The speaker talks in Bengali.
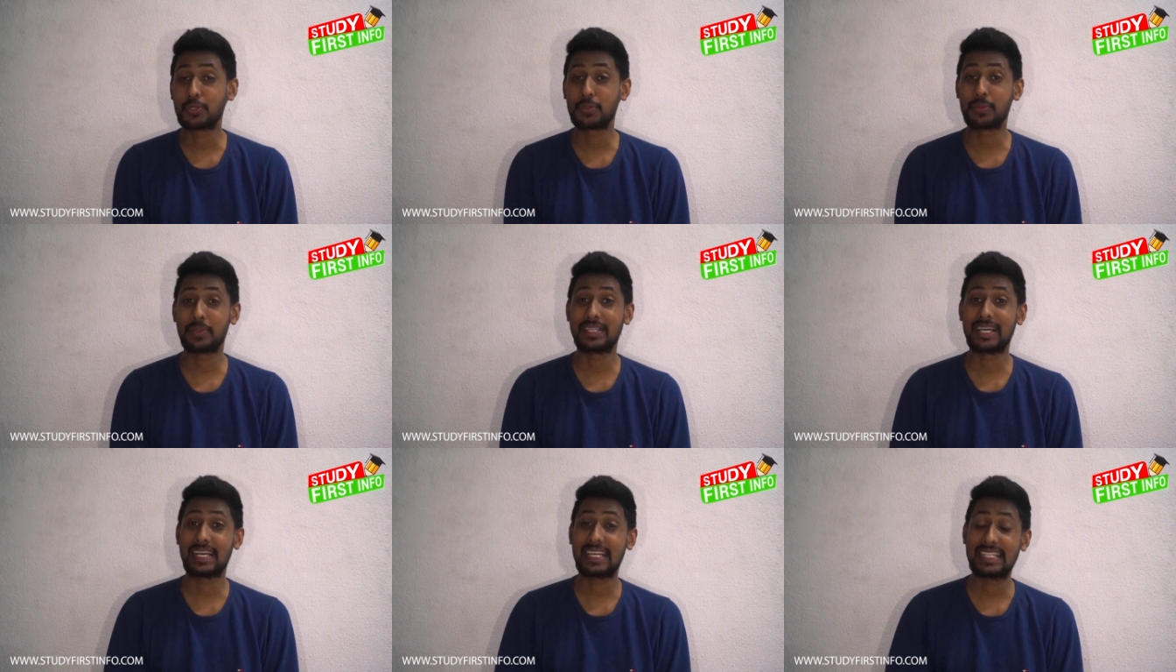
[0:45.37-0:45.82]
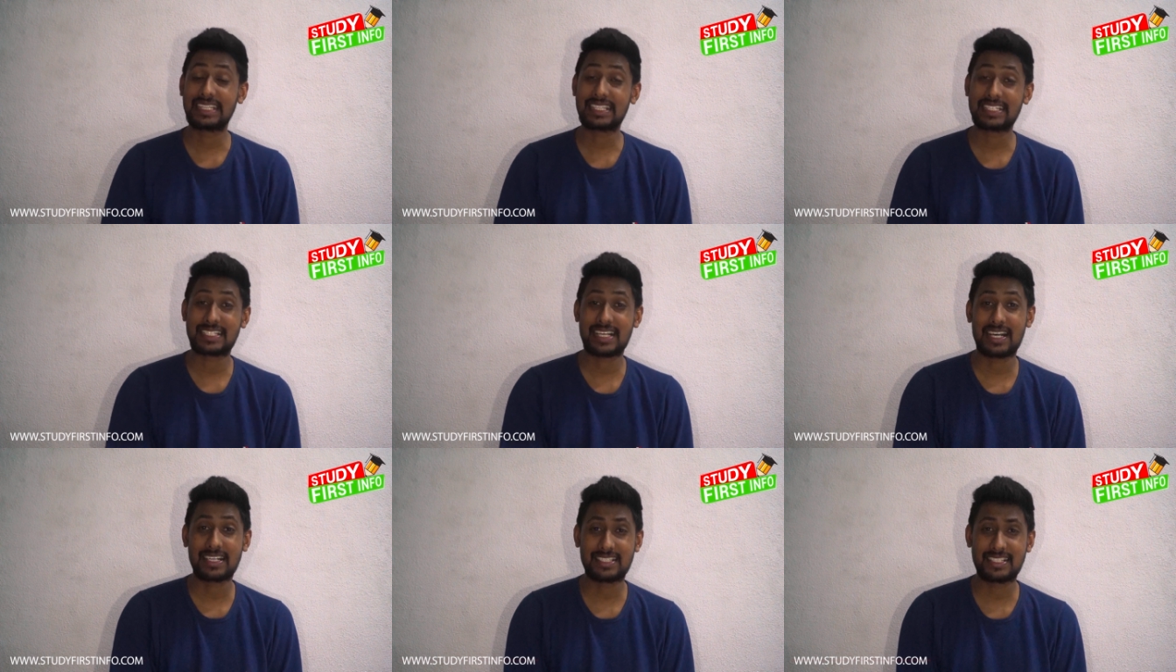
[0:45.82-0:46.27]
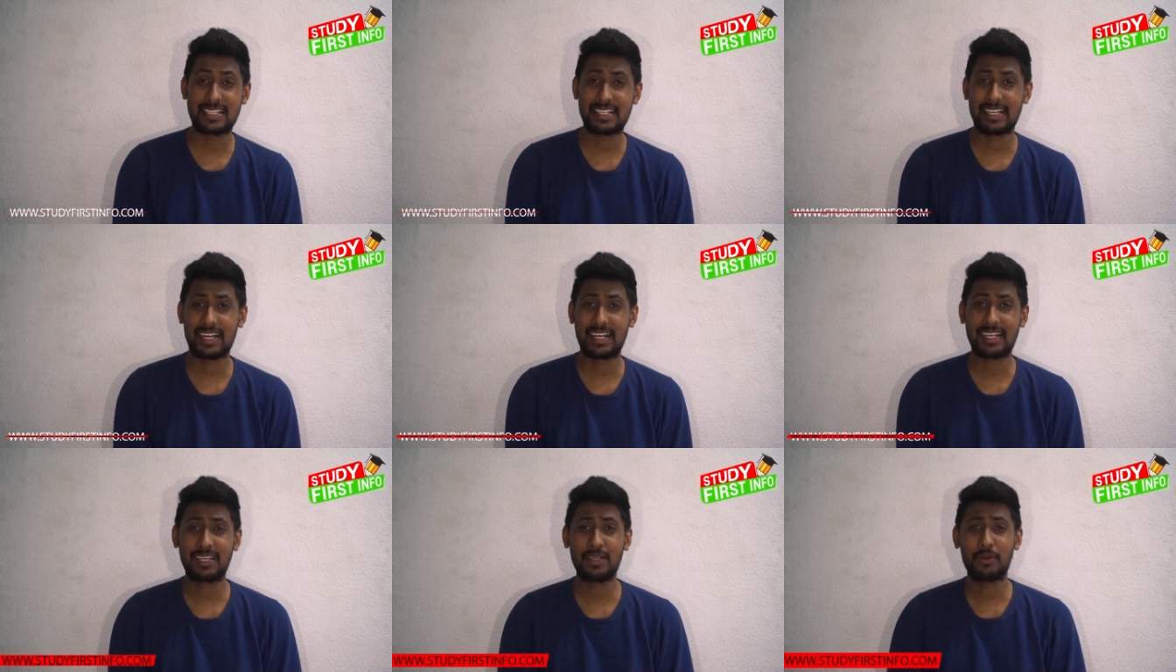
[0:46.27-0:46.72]
সুবিধা নিতে চাচ্ছে
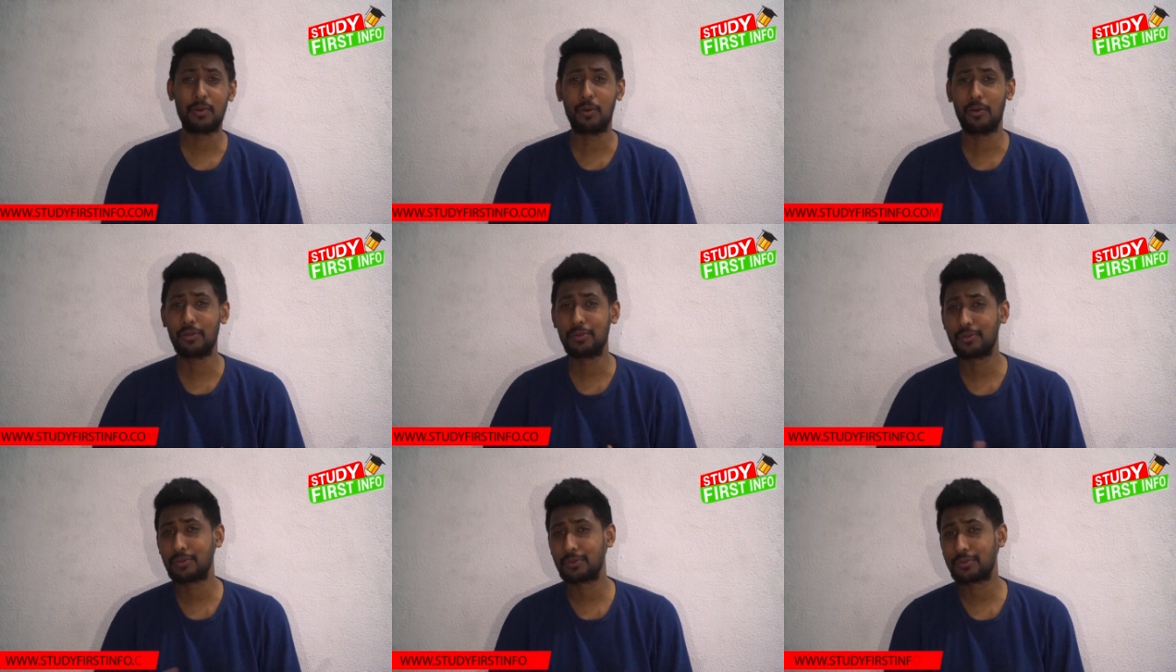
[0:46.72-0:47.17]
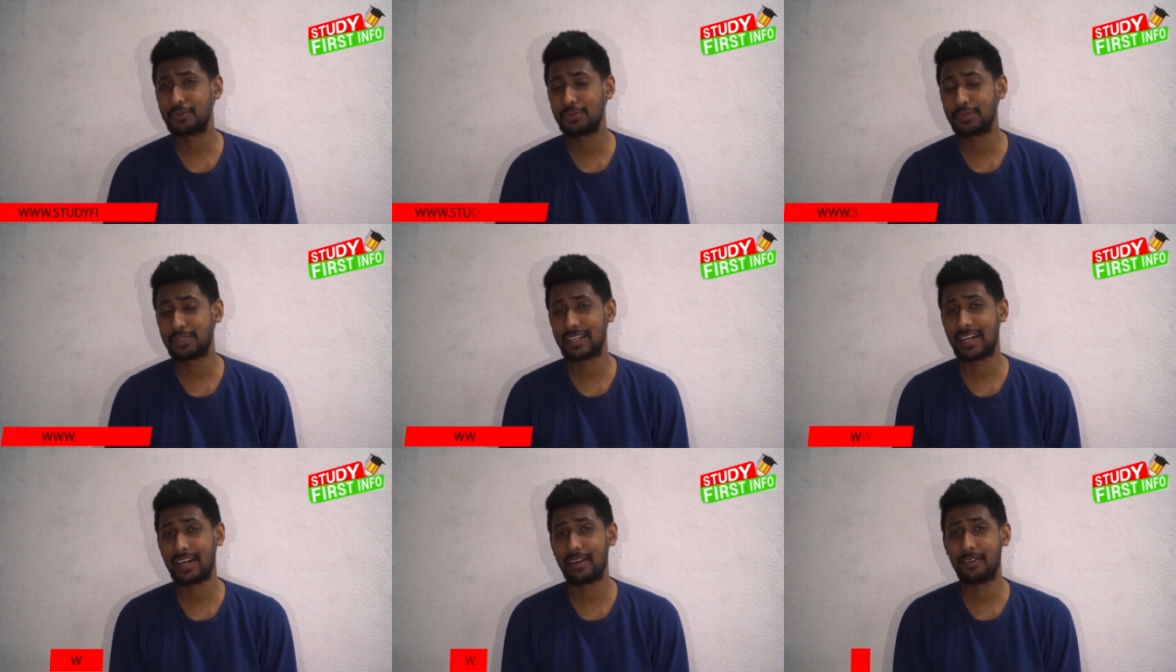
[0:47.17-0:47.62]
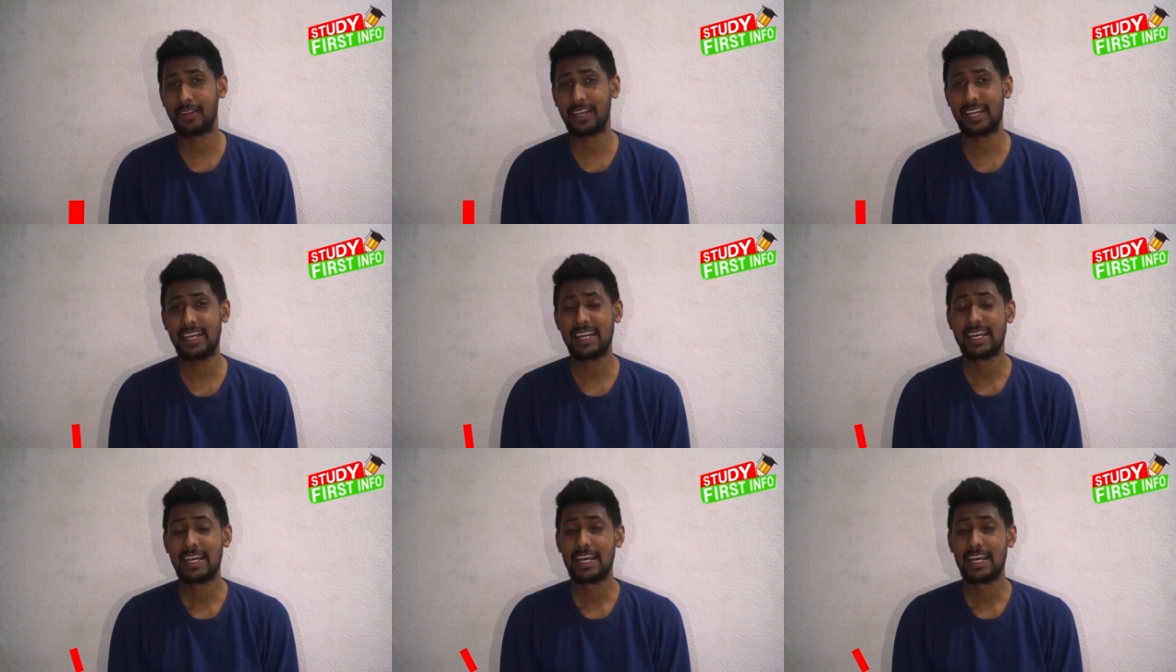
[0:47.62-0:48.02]
নাকি অন্য কোনো কারণে